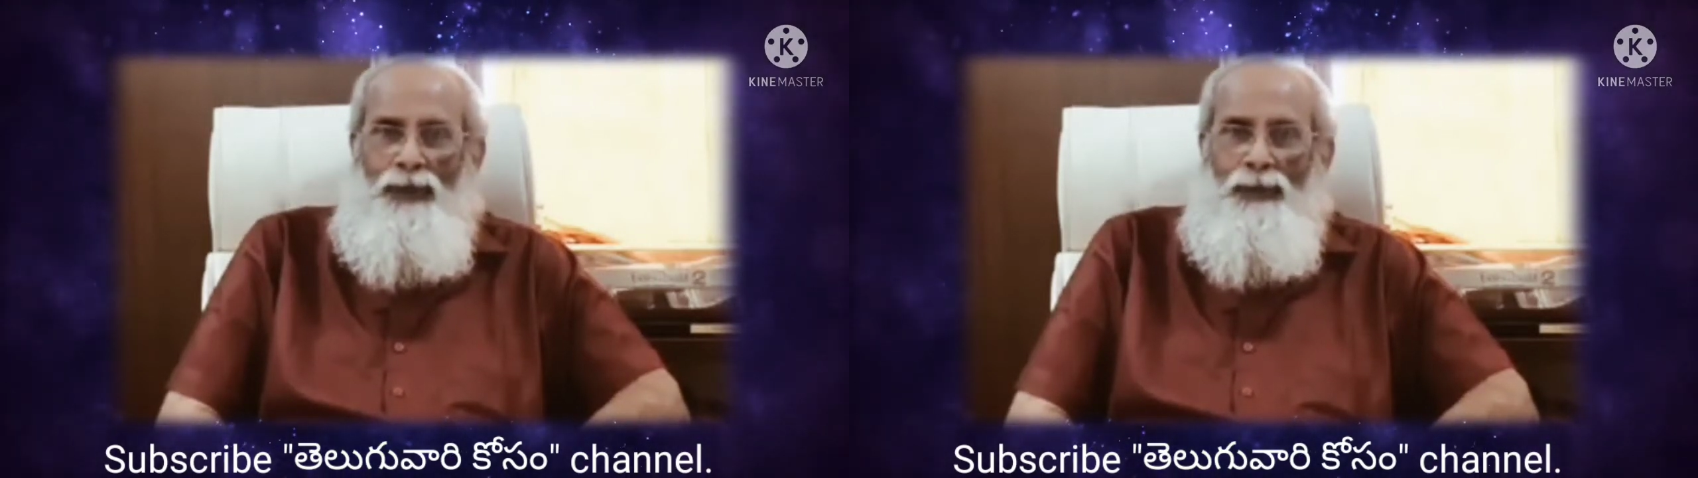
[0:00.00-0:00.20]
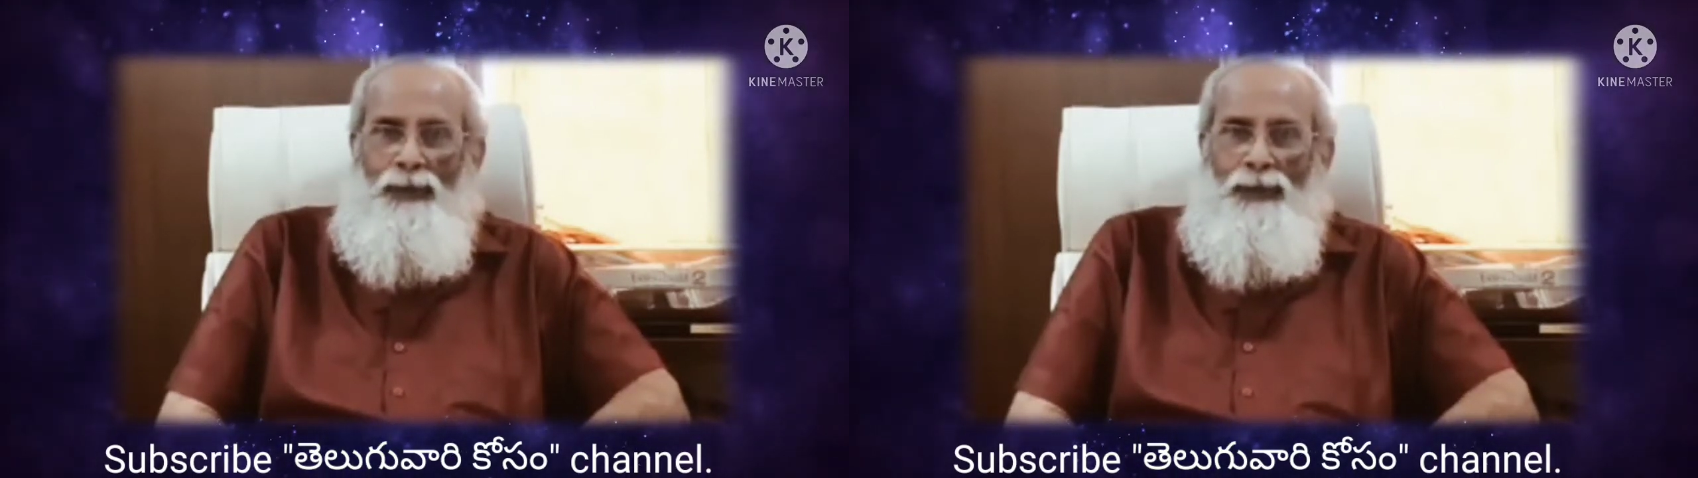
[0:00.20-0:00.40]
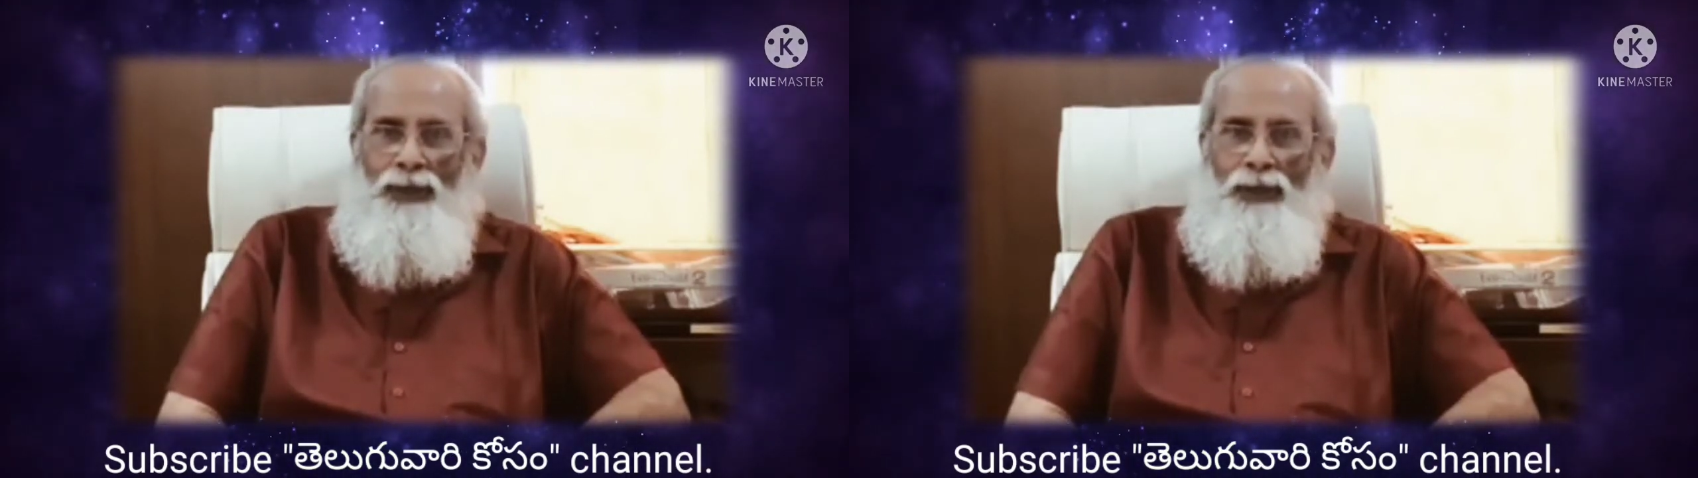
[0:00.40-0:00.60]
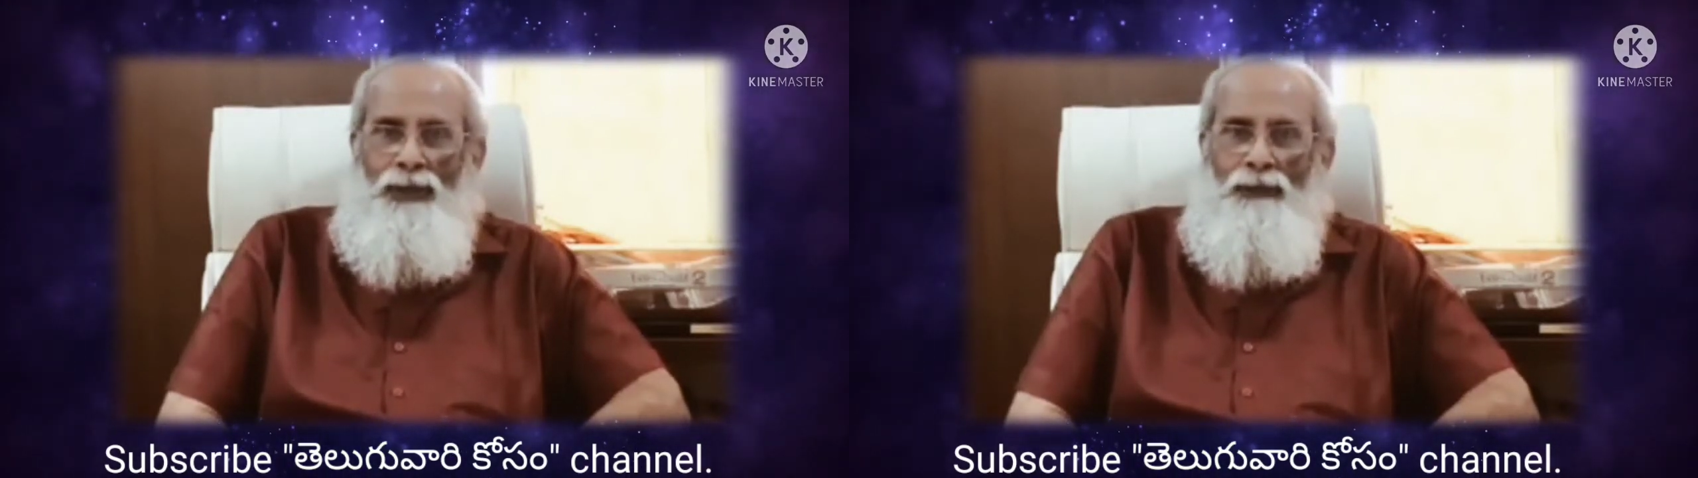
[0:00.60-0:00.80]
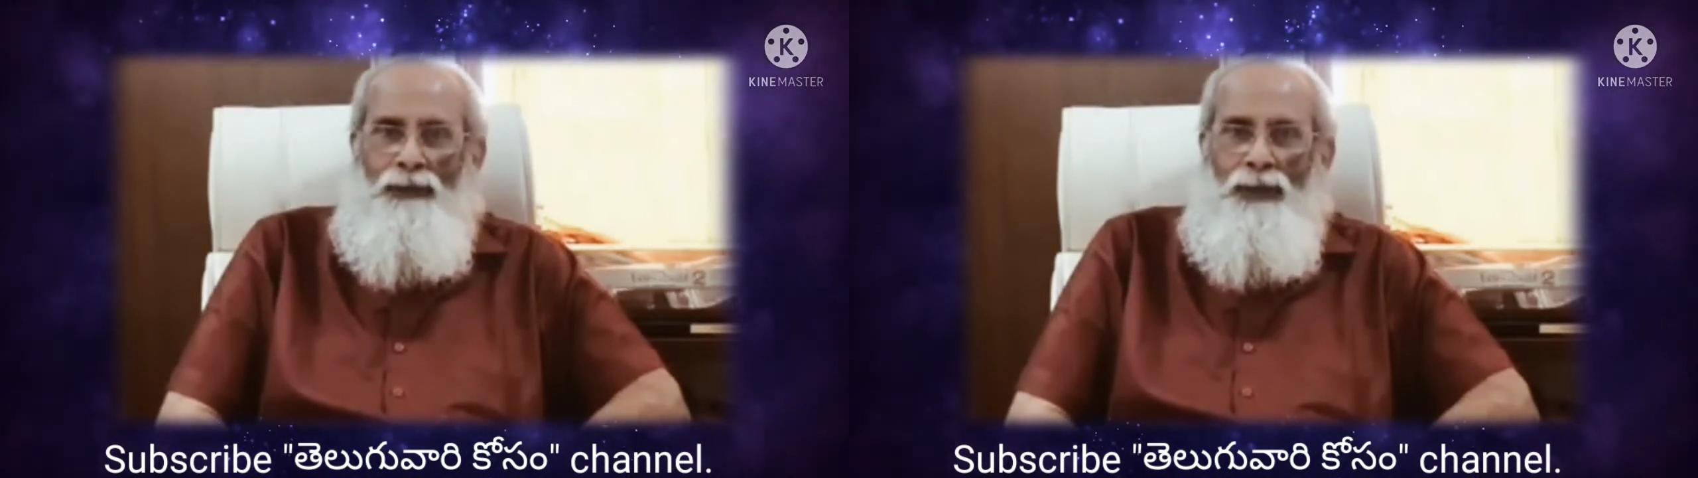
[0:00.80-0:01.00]
ఏదో రోజు ఇలా
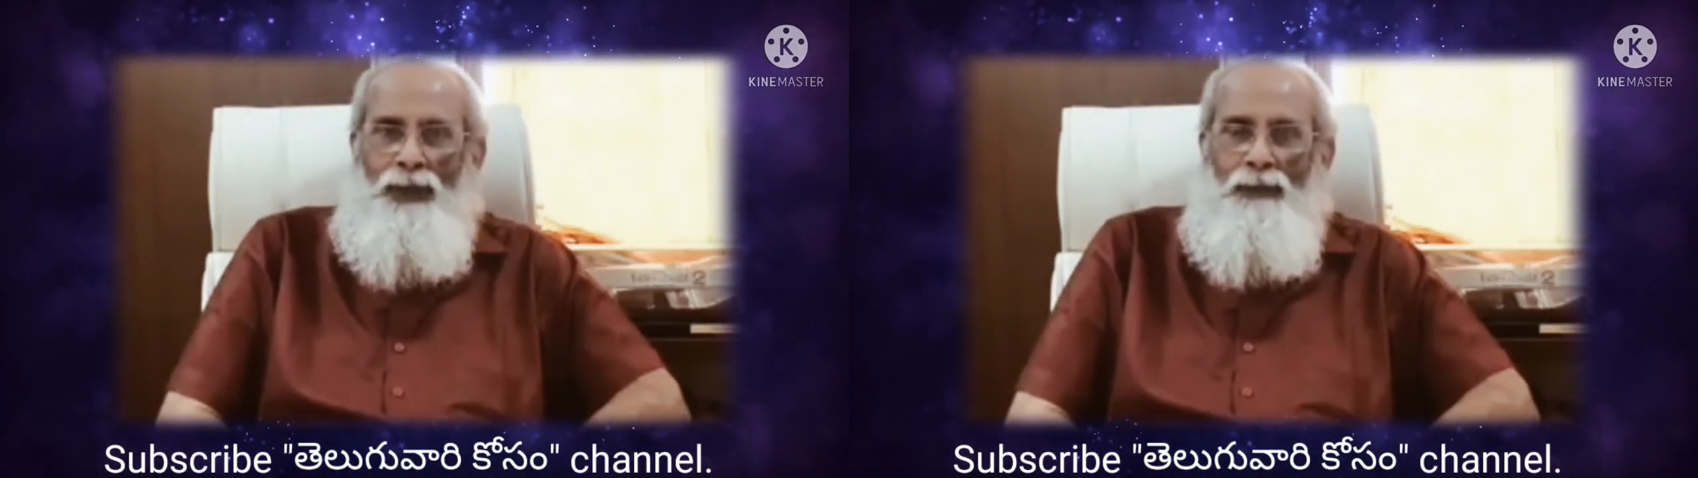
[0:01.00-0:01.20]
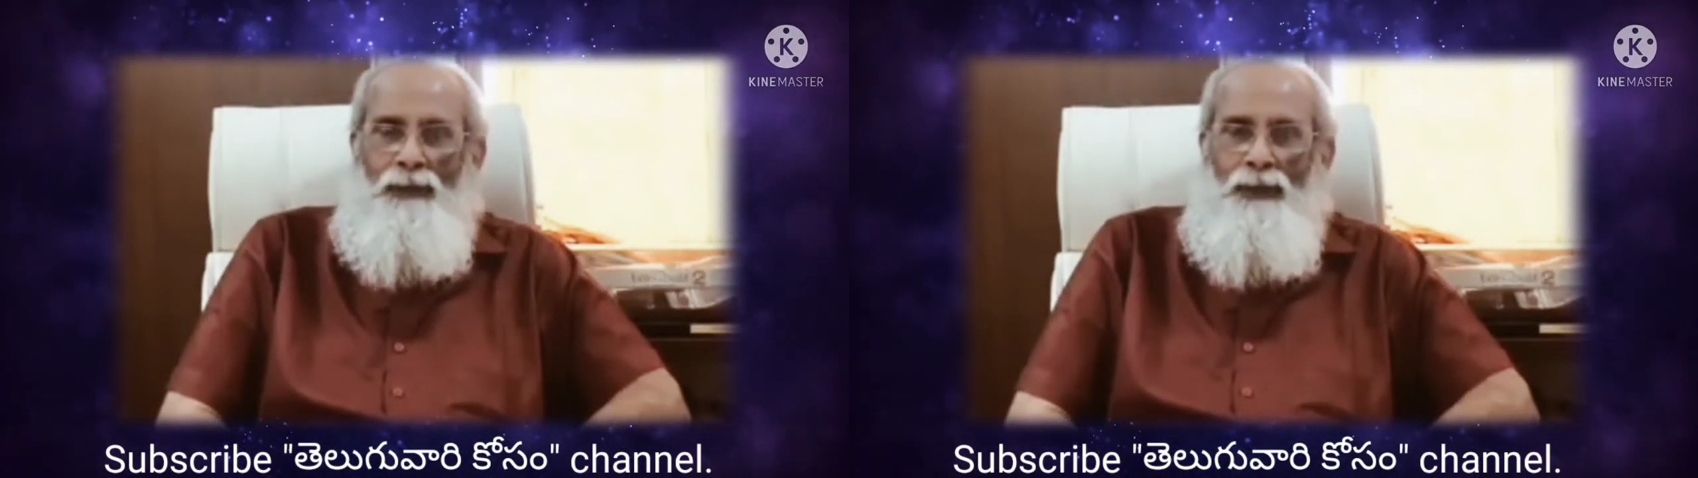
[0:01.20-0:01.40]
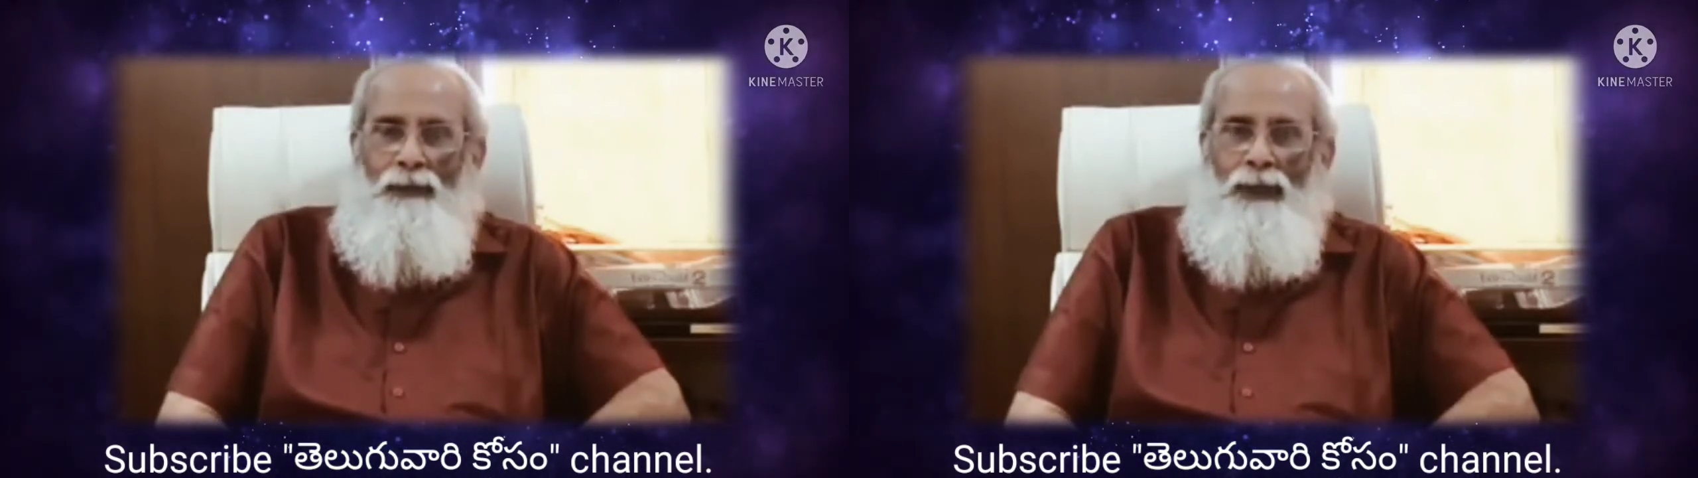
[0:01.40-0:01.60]
టీవీలో ఆయన గురించి